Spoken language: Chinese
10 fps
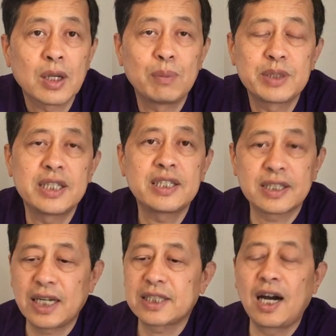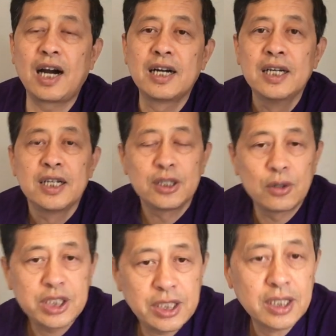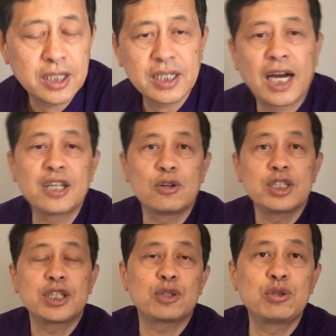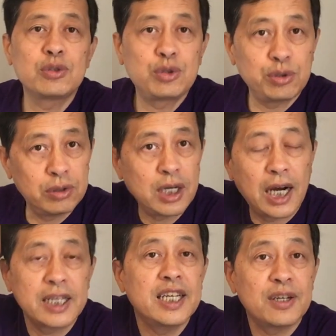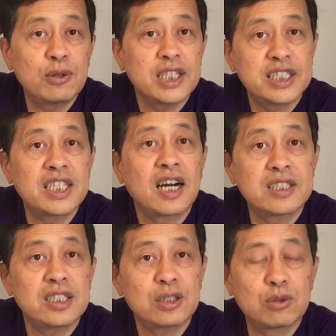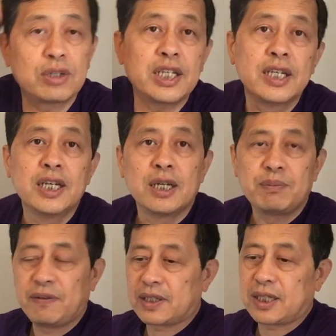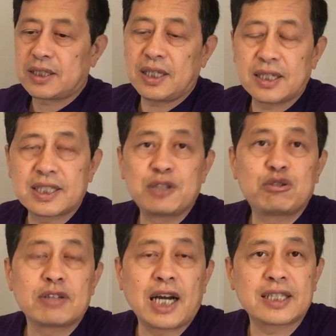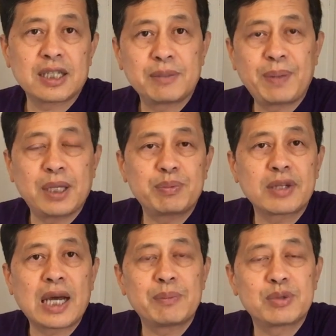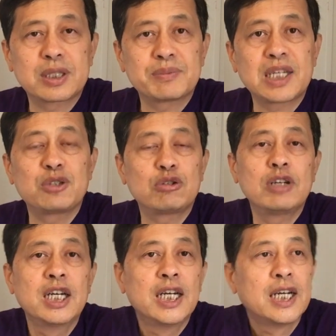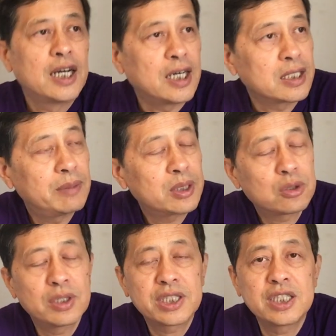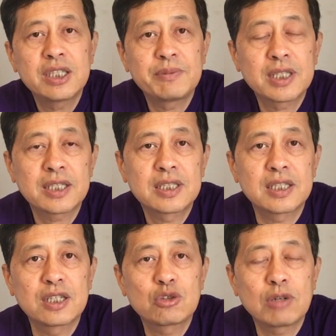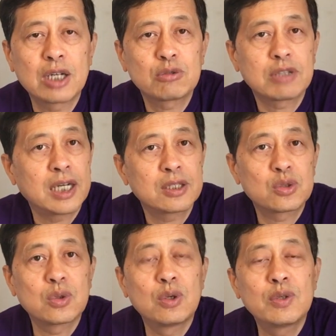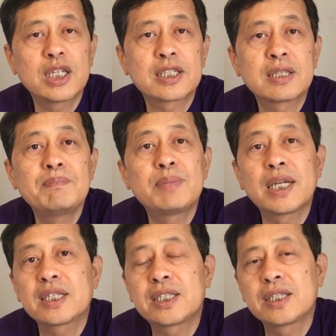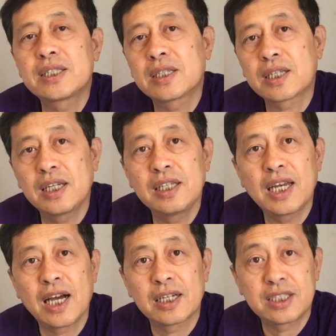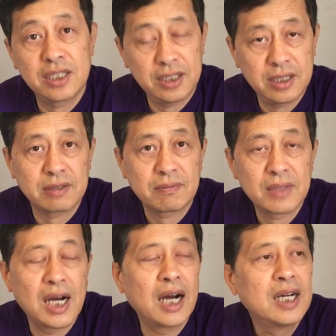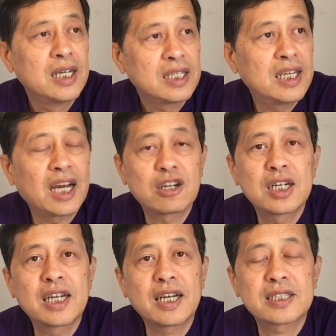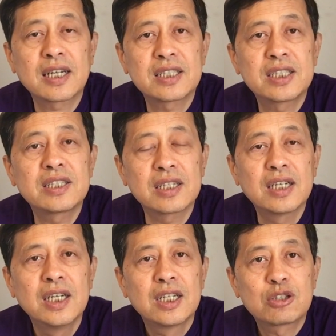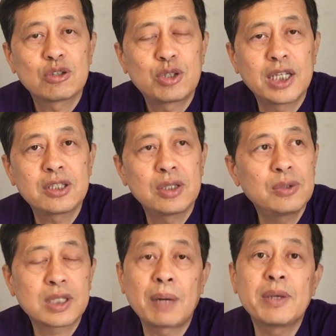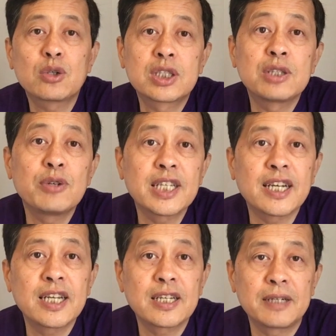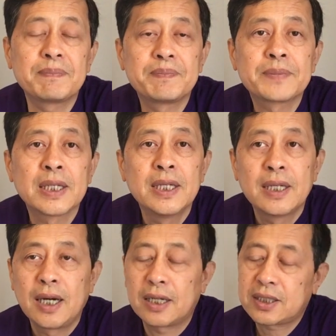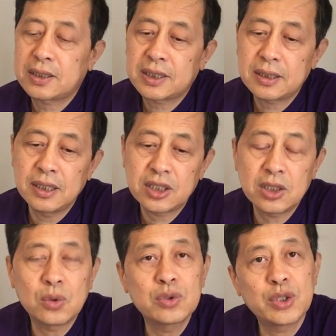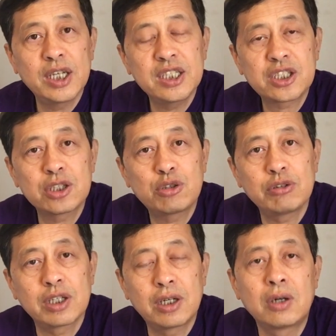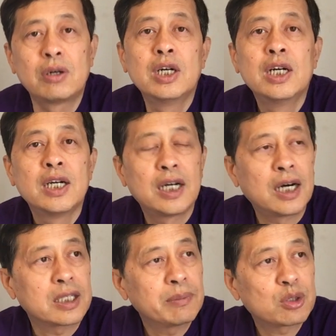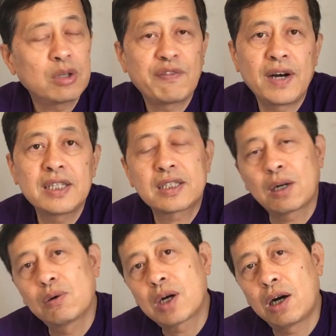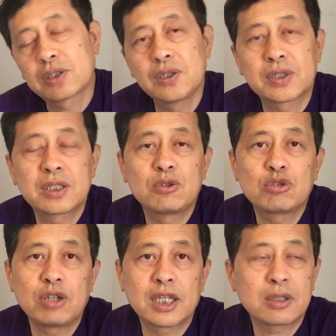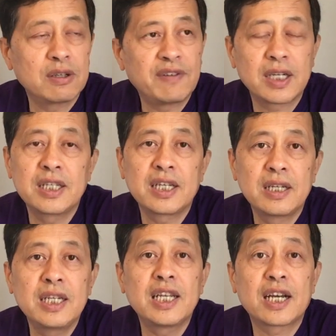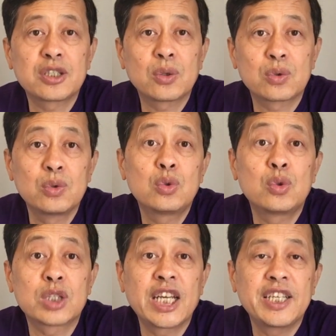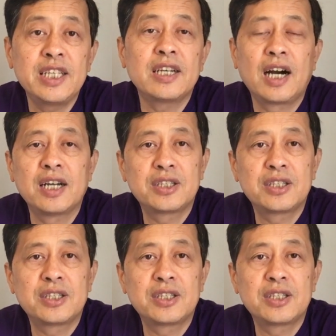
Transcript: 我们提醒大家啊，尤其可能还有一些军区啊也会相继独立。比方他这个战区，那个战是北部、南部什么战区啊？那么作为习近平，他只能抓住他的所谓的身边的亲信的一两个亲信啊，一两个和两三个亲信。做全球，因为他没有制约能力了啊，自制空权一失去以后啊，那么对方一投靠有制空权的，对方力力量就如虎添翼啊。